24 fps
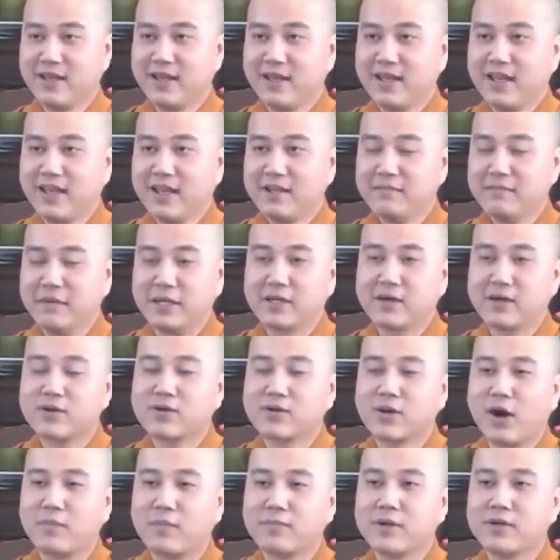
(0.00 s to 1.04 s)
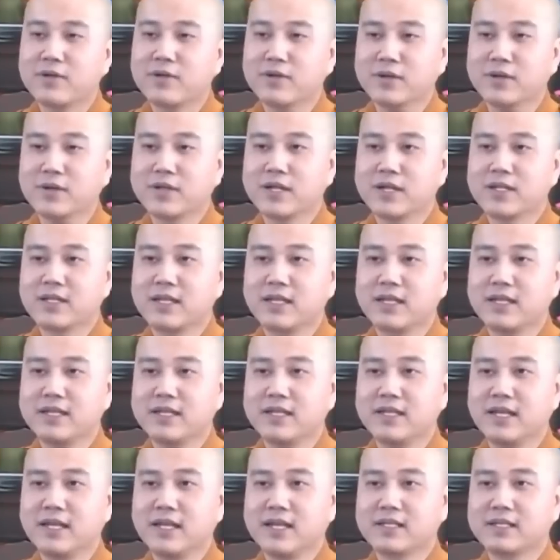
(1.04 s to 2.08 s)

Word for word: bị con cọp nó rượt cái thì à,